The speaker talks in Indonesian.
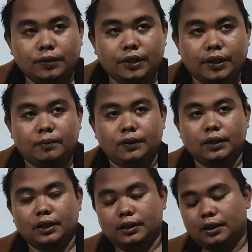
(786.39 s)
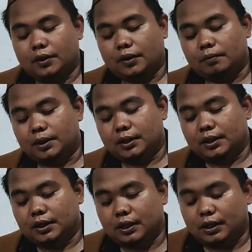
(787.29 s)
kemo dan
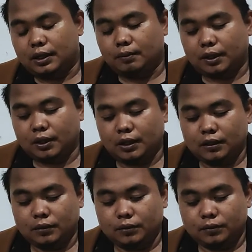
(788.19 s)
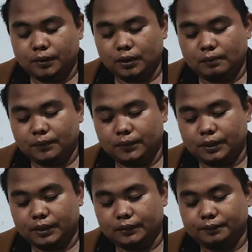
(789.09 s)
ikomah almaratu
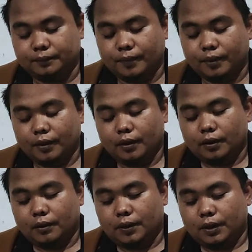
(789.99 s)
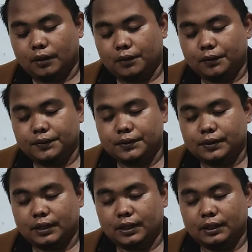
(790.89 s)
perempuan wal
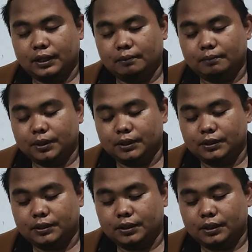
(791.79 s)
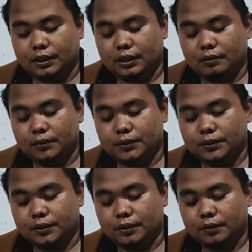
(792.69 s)
khunsa dan banci al
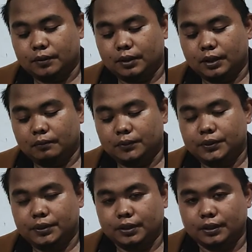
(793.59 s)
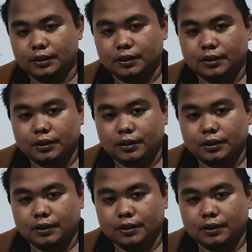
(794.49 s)
muskilu yang muskil